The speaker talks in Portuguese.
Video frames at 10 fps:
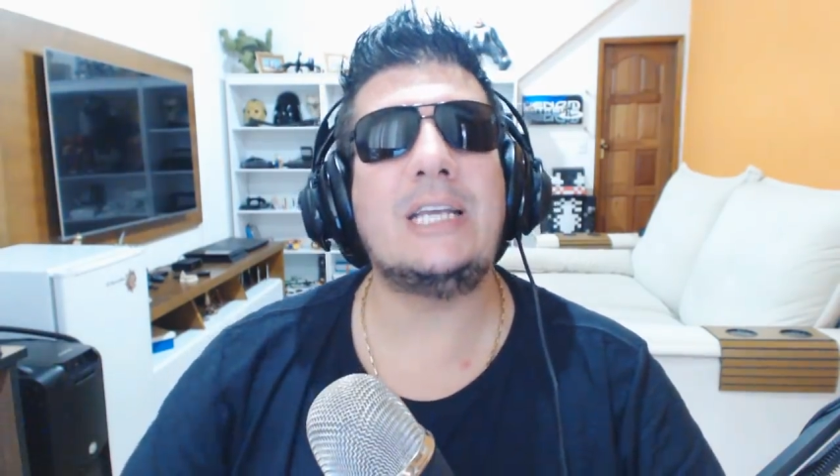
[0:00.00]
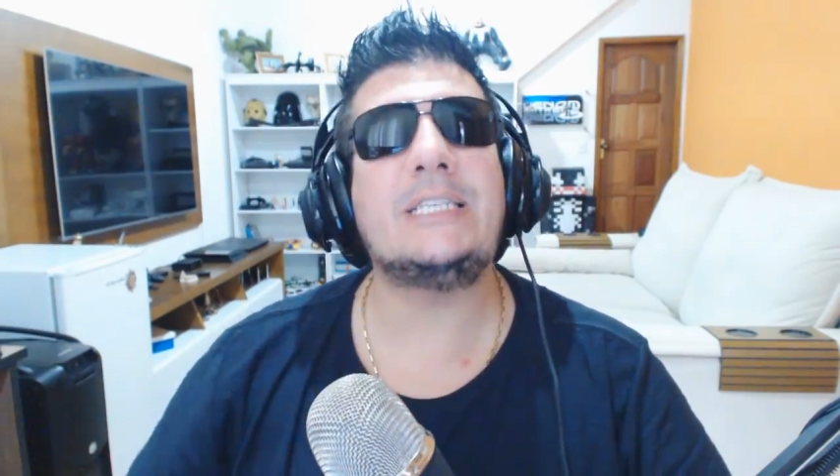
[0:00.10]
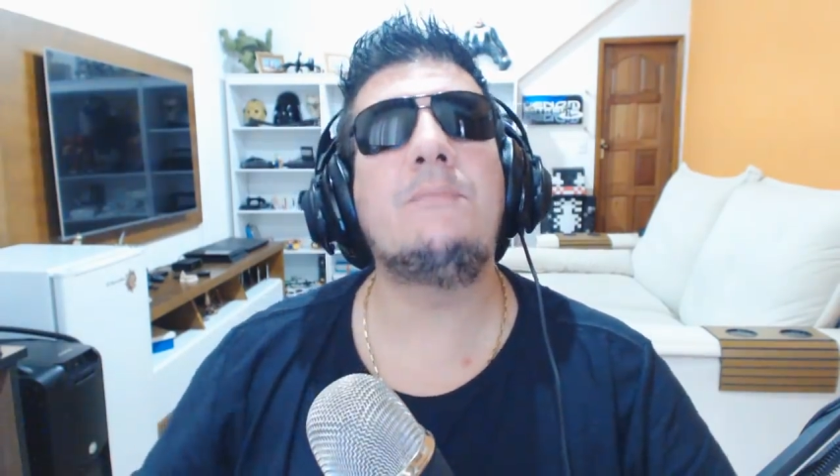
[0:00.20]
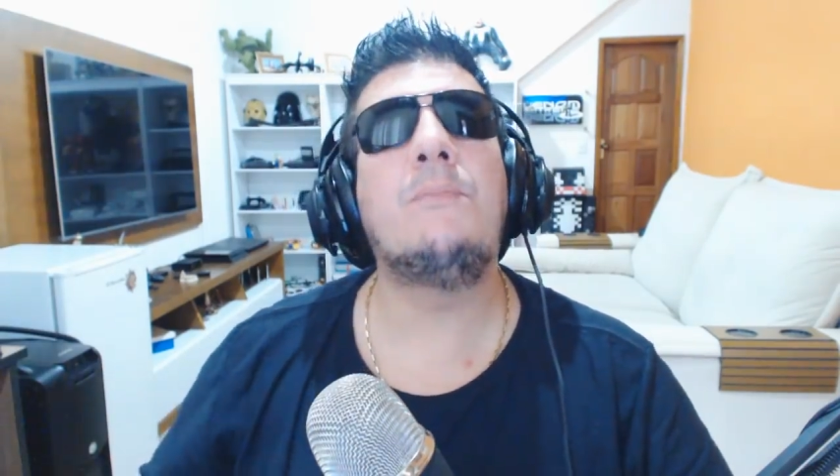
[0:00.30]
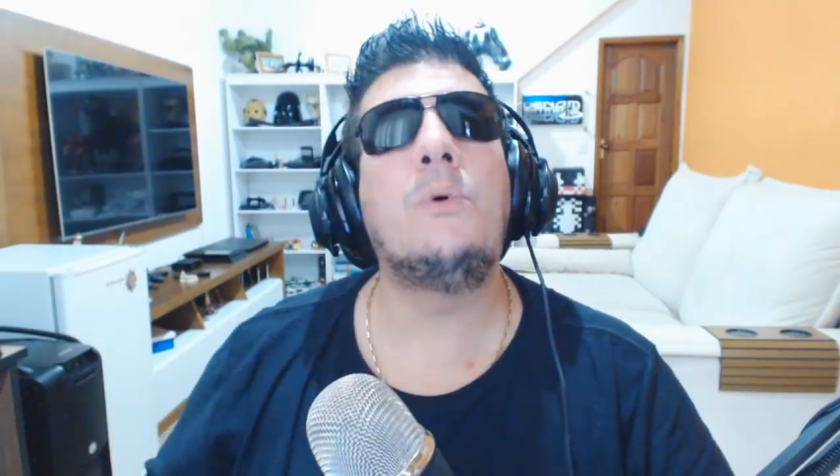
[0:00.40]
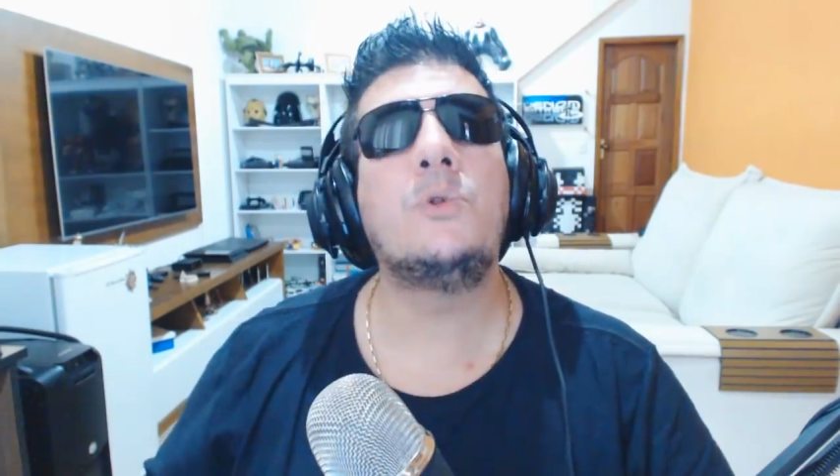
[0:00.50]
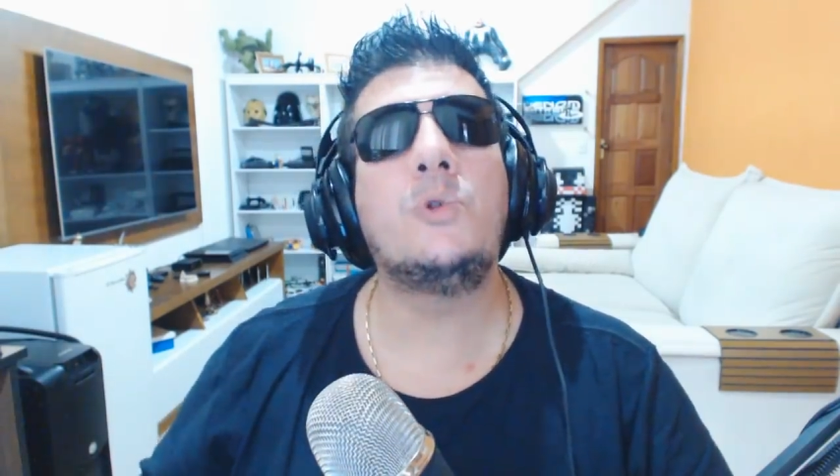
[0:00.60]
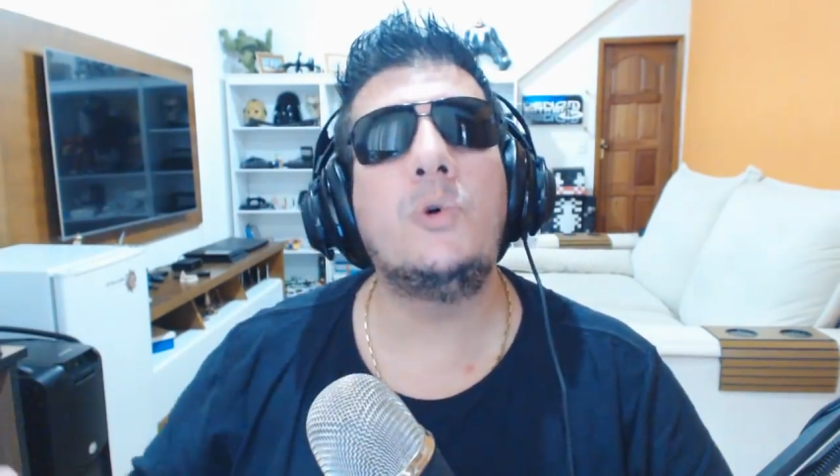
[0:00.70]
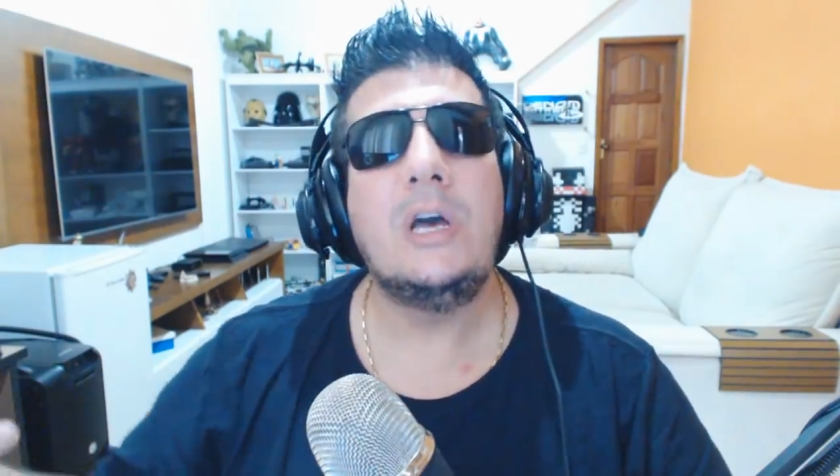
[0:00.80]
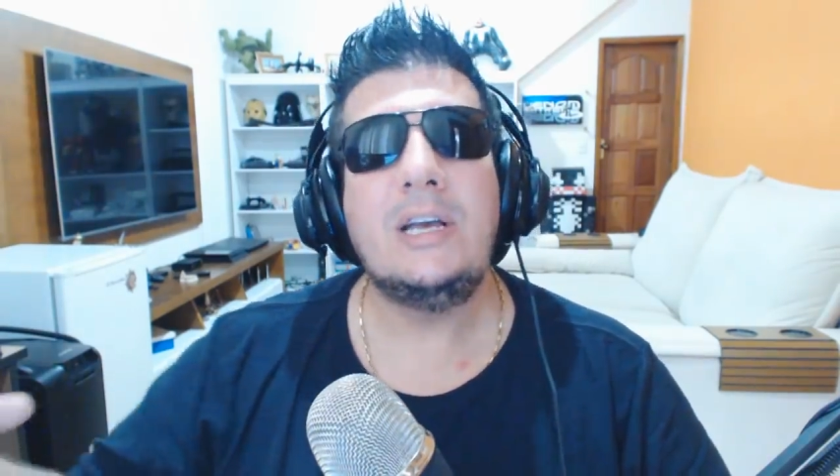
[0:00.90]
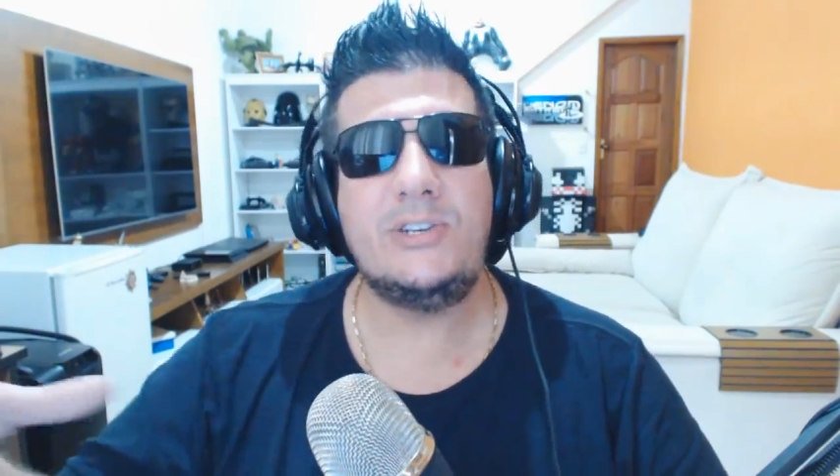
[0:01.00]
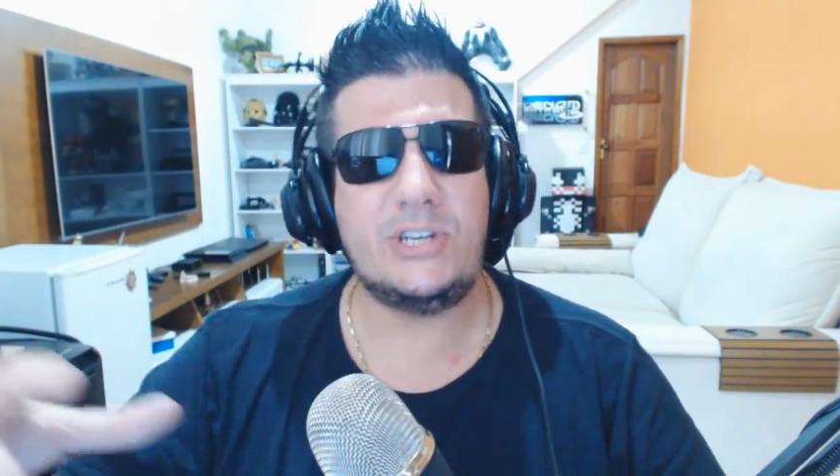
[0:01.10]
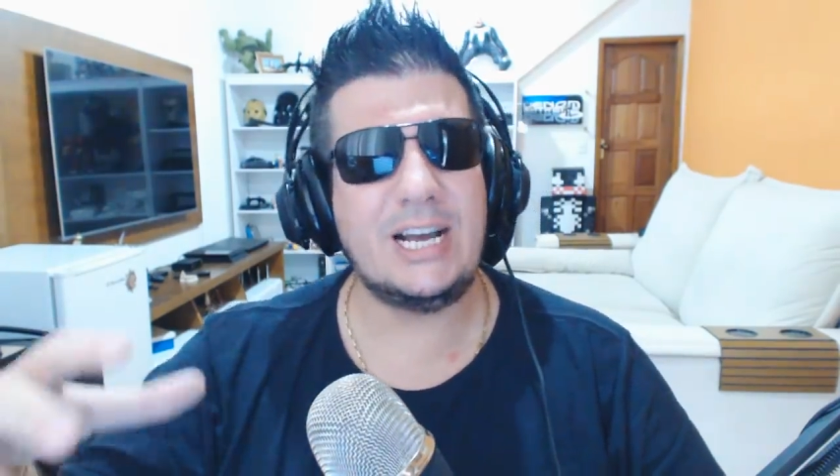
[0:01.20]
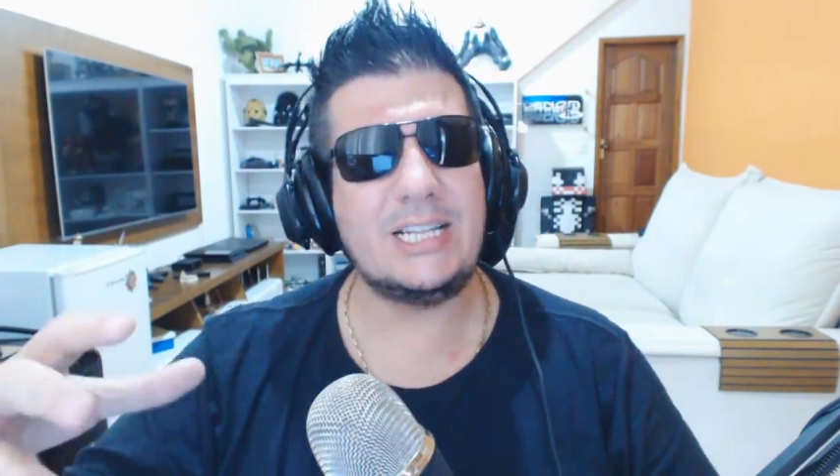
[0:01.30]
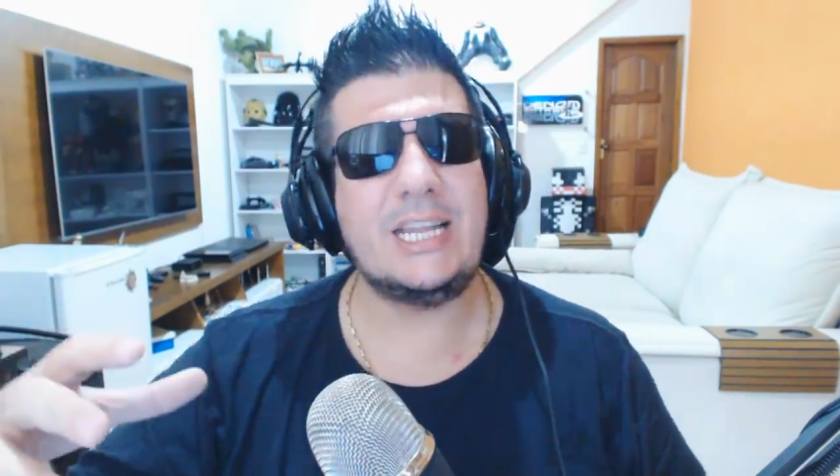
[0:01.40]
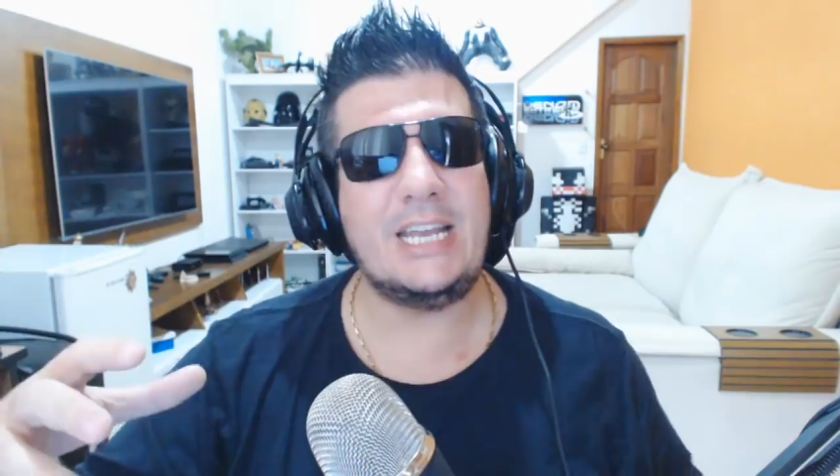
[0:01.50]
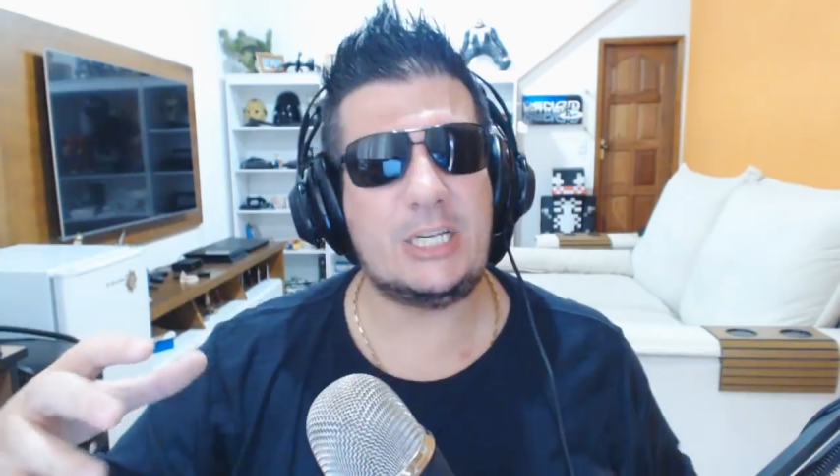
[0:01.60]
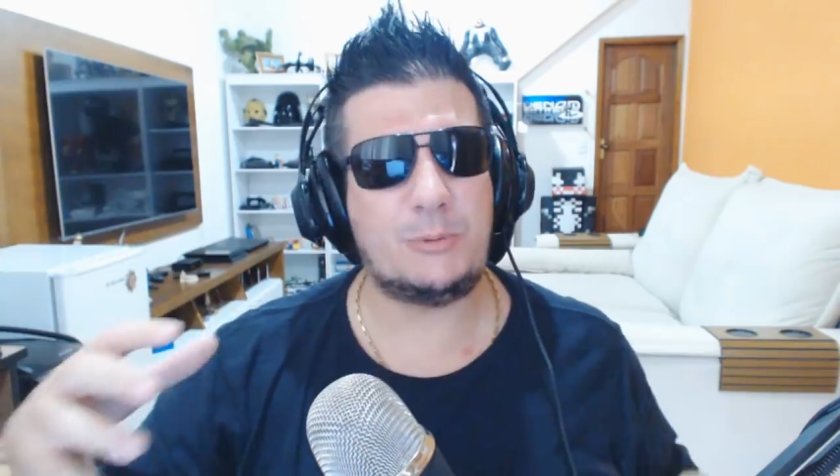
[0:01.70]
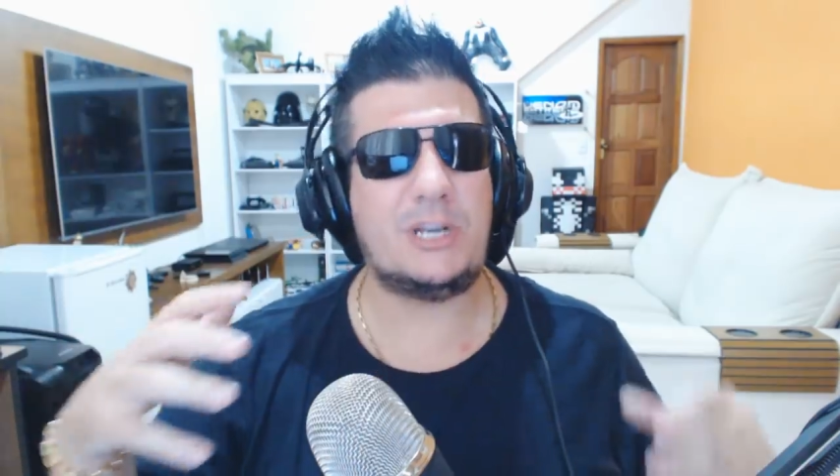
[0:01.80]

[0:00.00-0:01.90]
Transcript: esse mundo gigantesco.